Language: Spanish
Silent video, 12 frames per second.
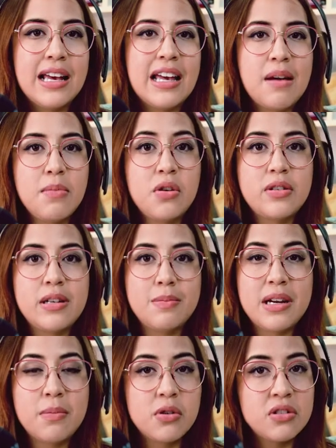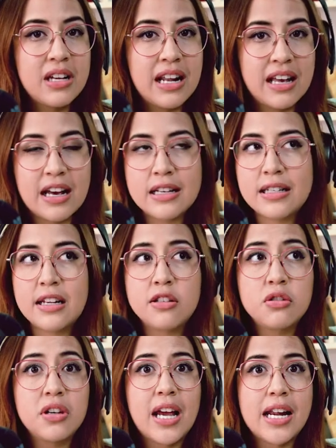cambios en miembros de la casa, el
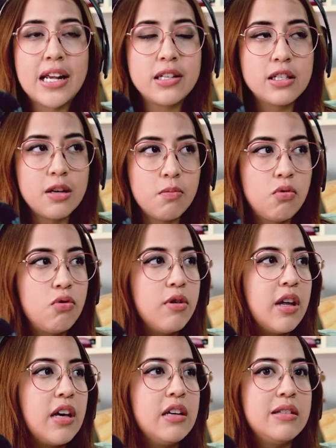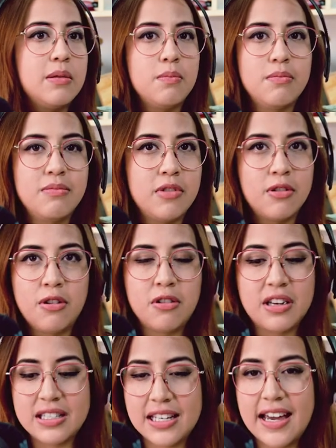hecho de que alguien se mude o lo
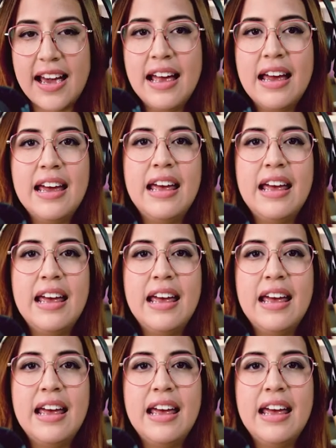que sea,